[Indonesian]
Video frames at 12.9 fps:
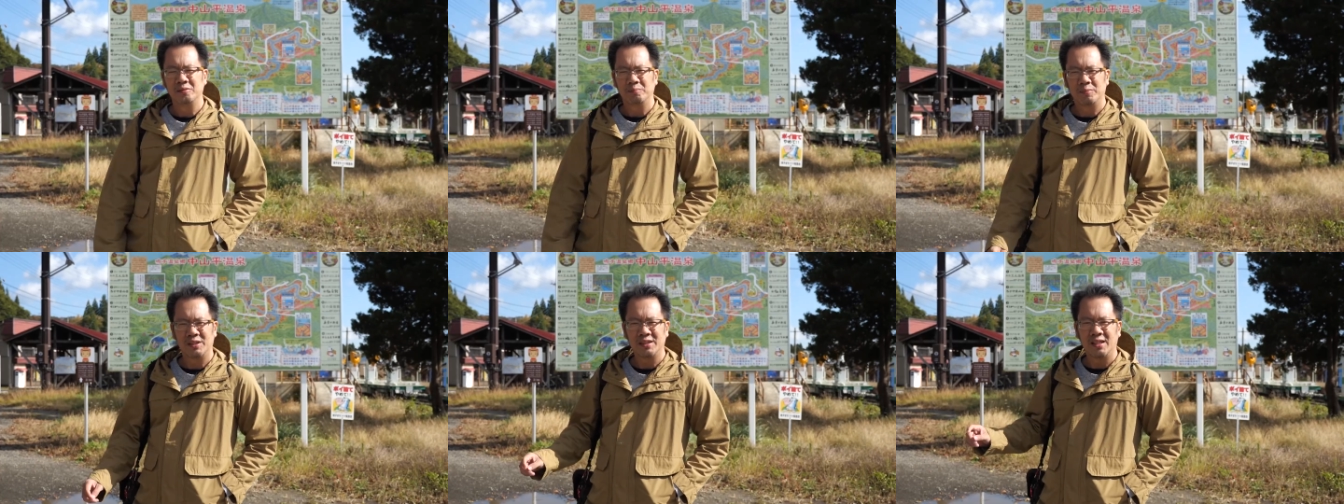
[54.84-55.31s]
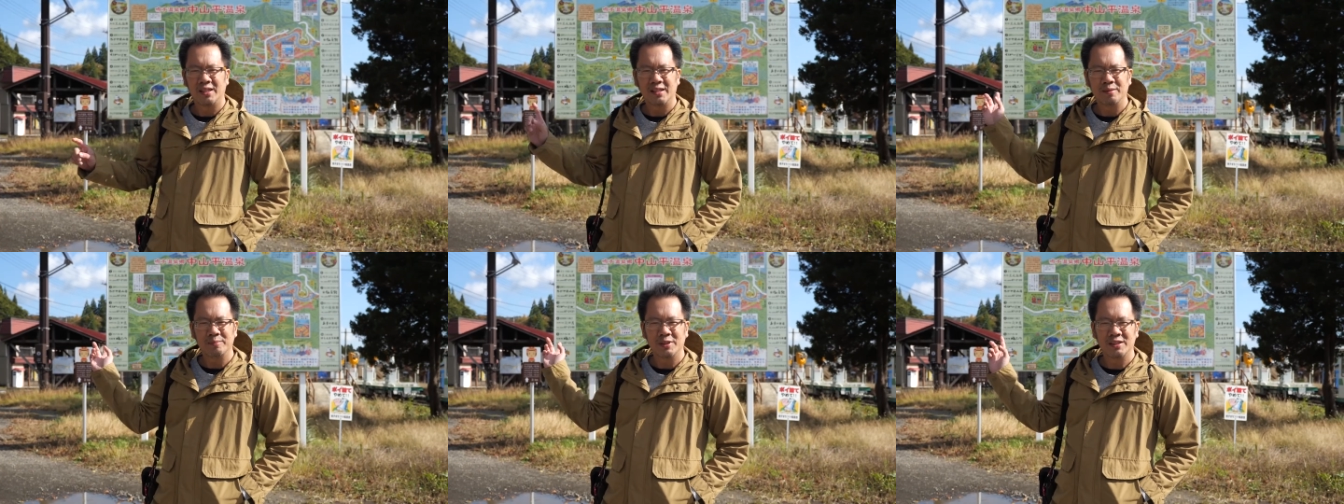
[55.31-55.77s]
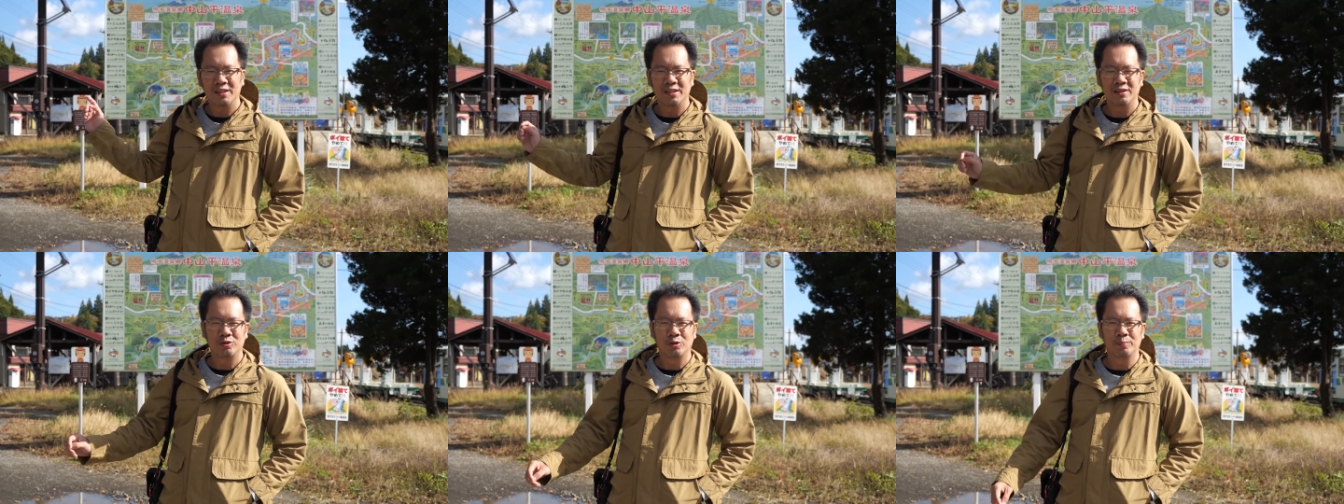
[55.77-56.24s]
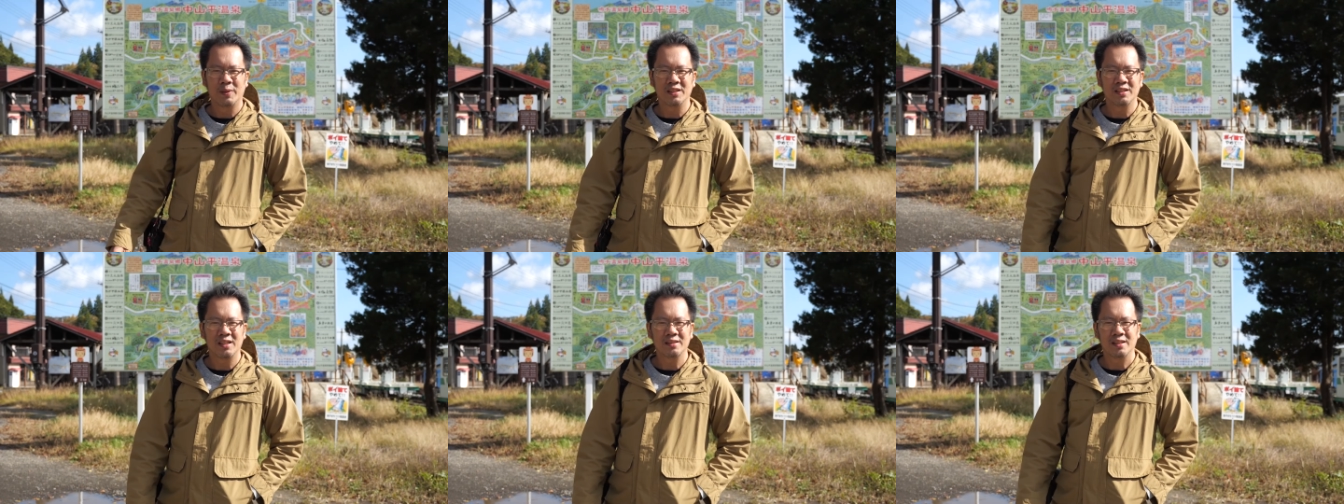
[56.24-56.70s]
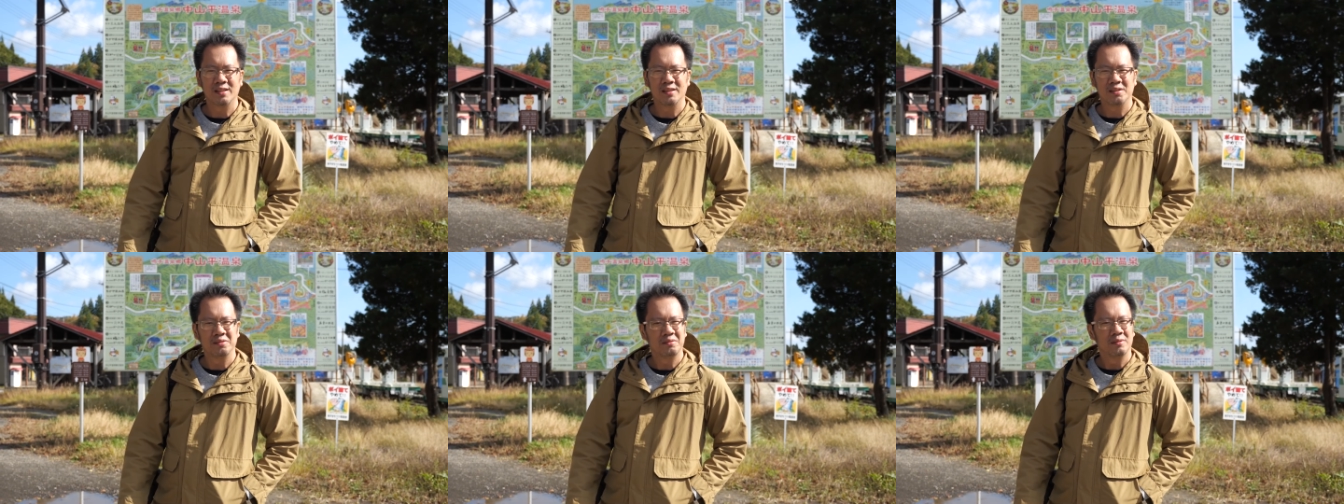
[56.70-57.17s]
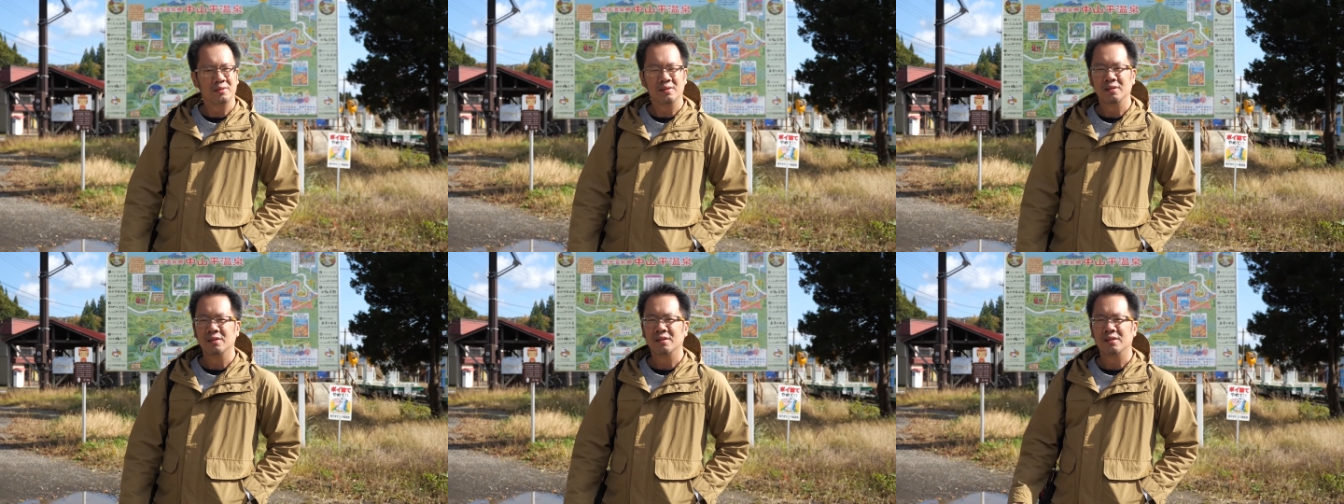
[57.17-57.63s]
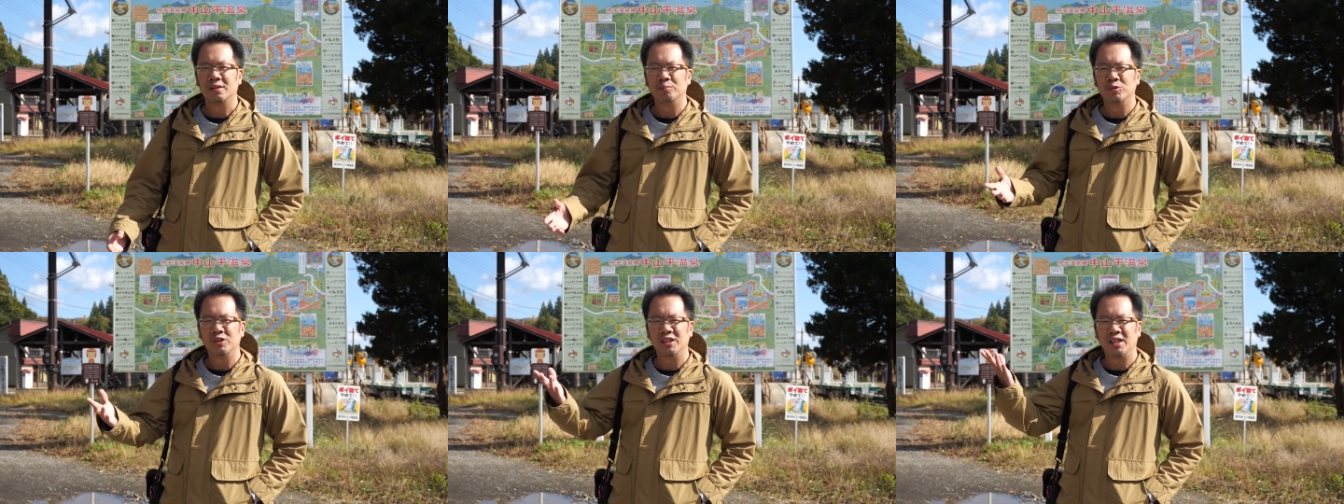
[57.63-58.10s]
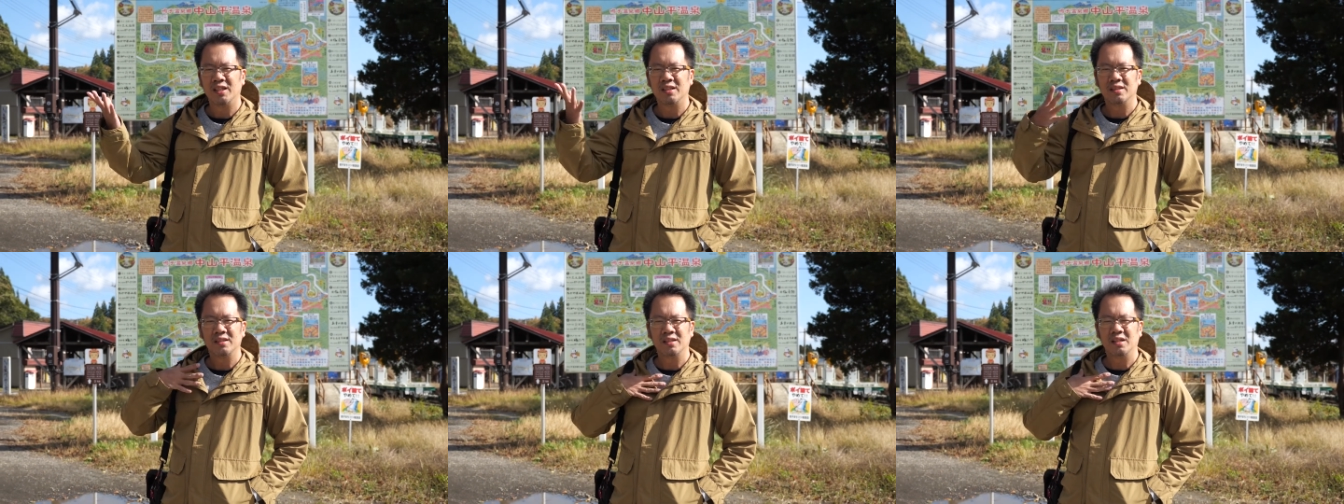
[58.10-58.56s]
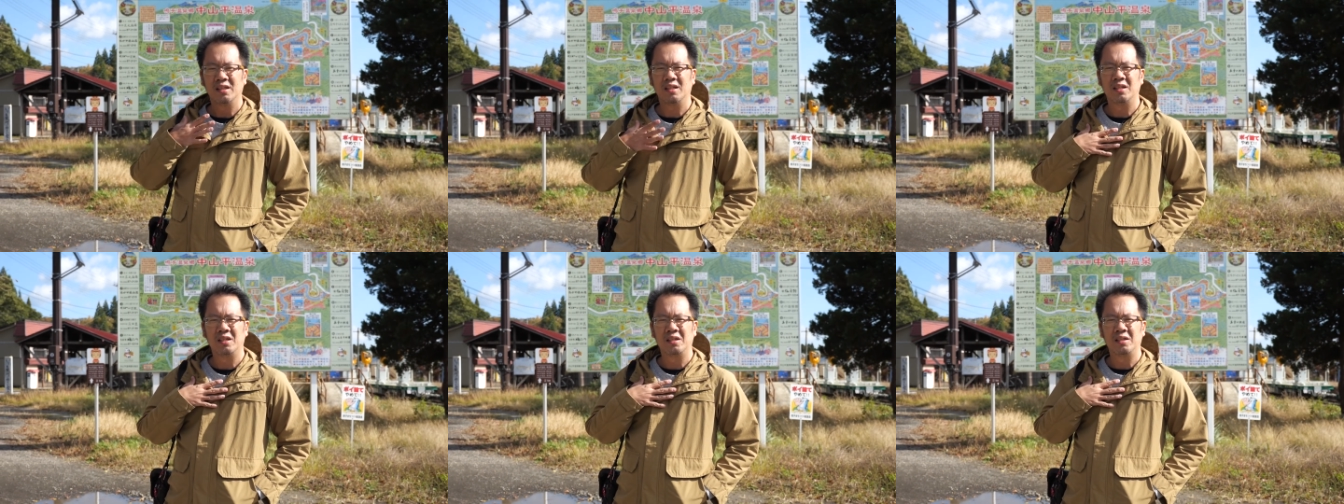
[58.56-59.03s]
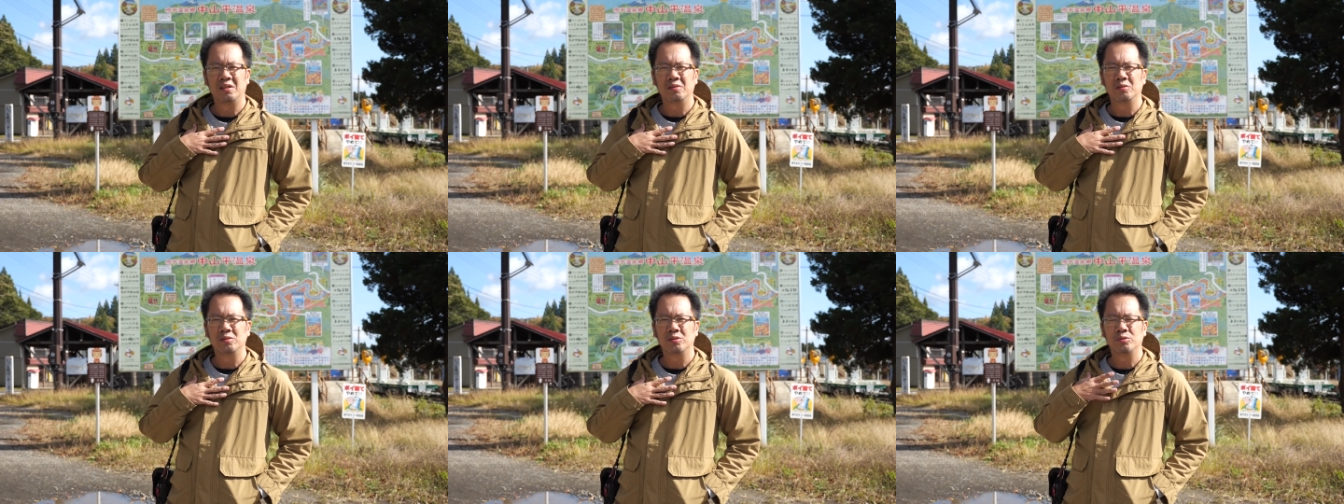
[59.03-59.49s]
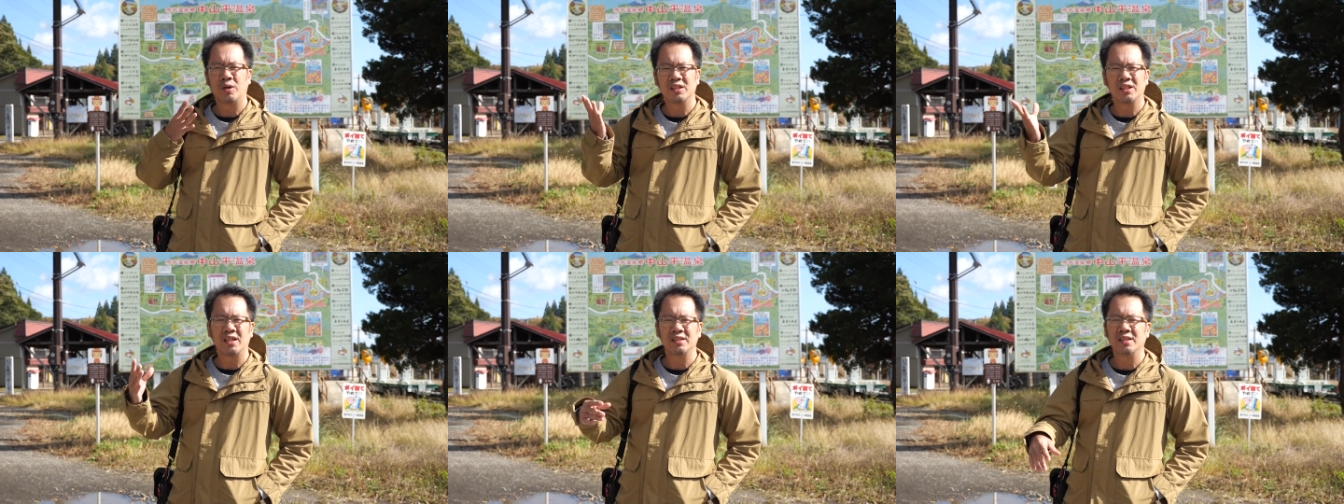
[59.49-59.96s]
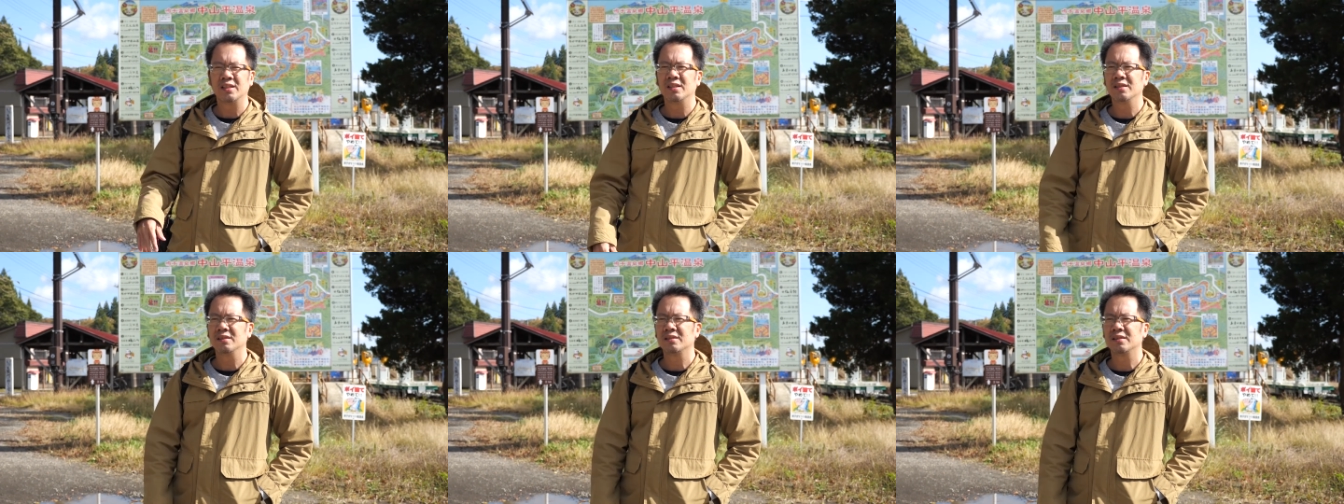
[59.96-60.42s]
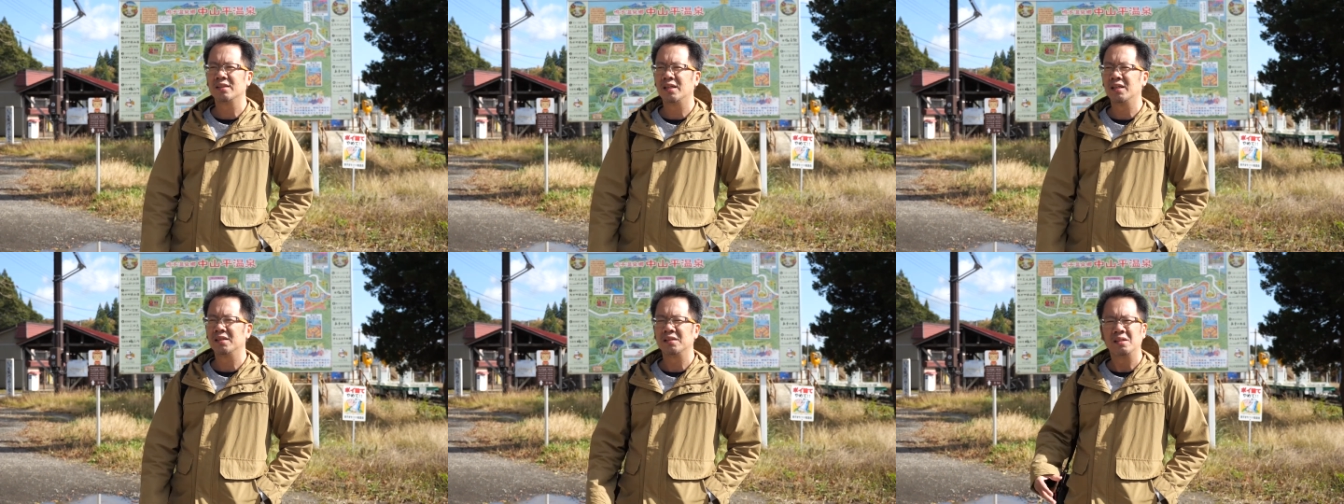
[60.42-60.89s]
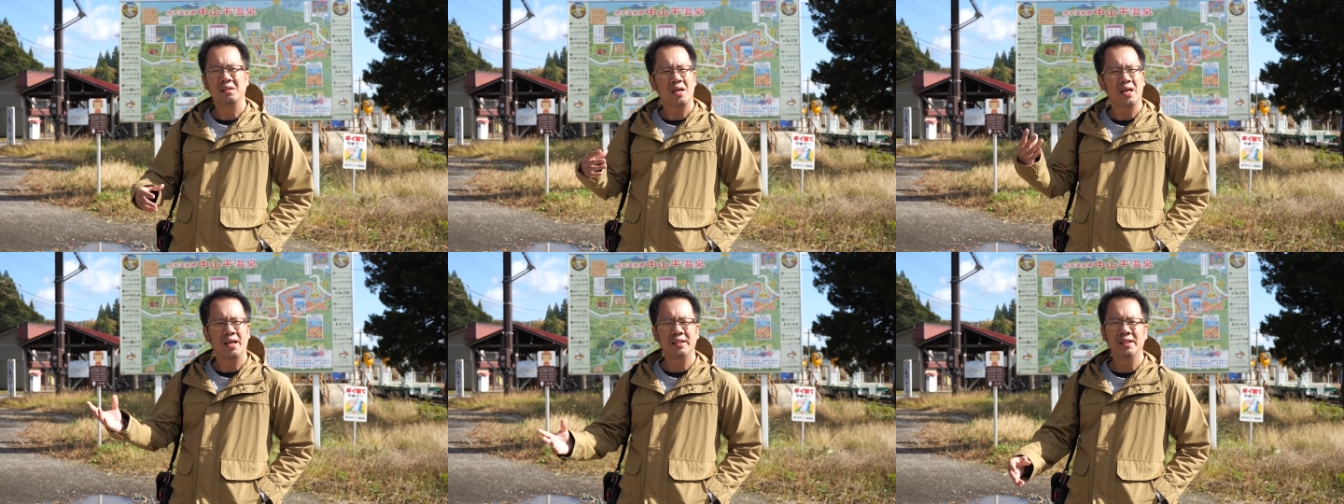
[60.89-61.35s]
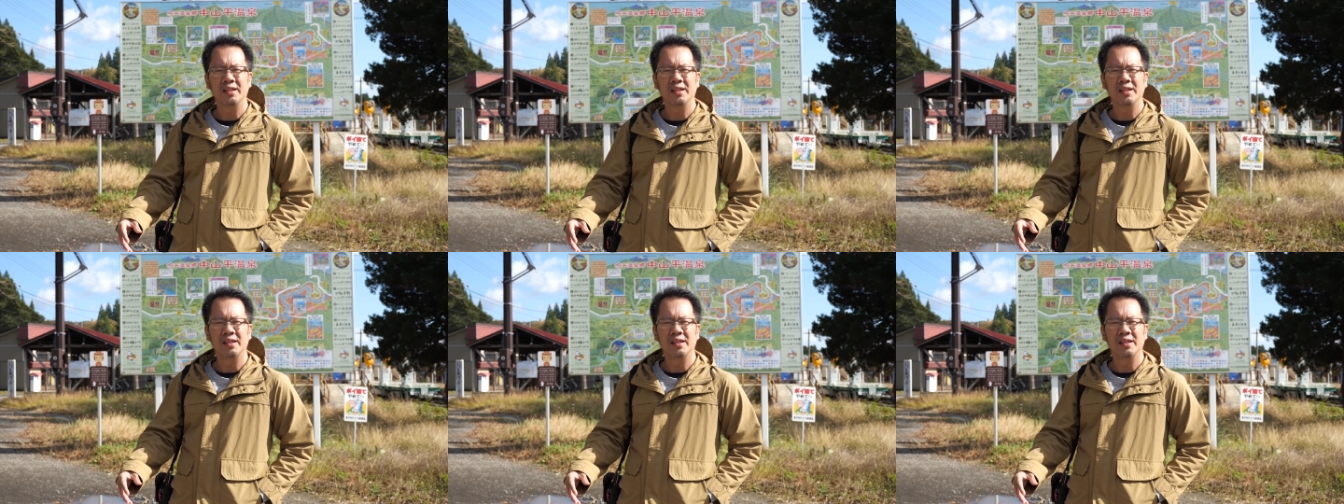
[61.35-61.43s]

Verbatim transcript: perjalanan masih cukup panjang dan kemudian e, cuacanya sedang agak